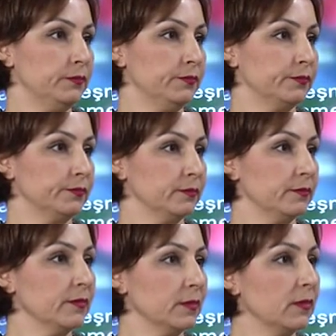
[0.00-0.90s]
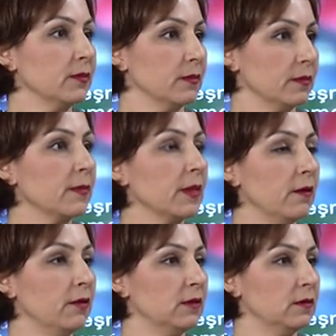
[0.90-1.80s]
Bütünsel gelişim. Yani
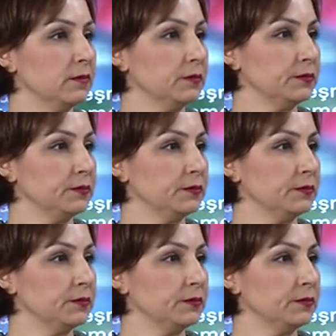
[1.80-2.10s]
Evet. bir çocuğun